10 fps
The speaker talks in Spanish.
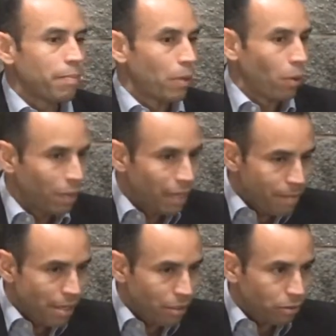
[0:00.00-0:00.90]
el
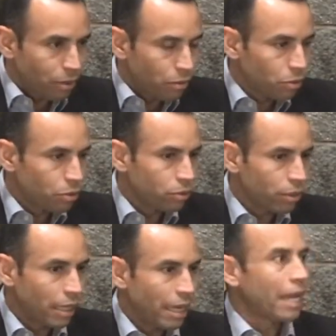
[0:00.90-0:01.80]
problema de los
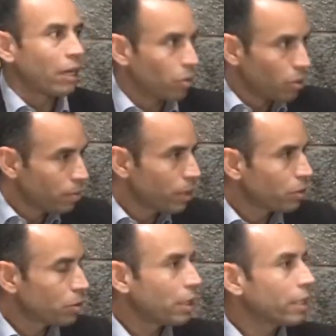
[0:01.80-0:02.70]
recursos
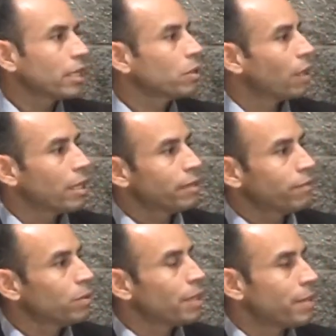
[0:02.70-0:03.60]
económicos de origen natural es
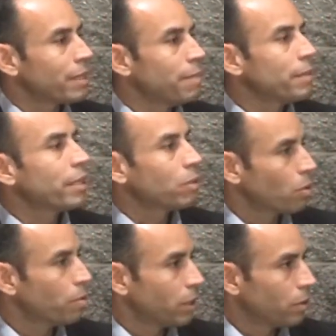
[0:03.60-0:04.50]
fundamentalmente
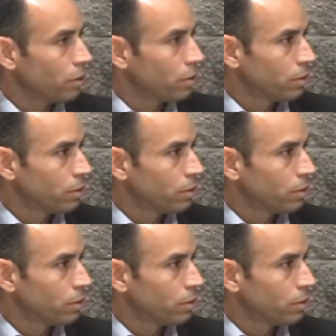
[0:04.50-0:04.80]
económico.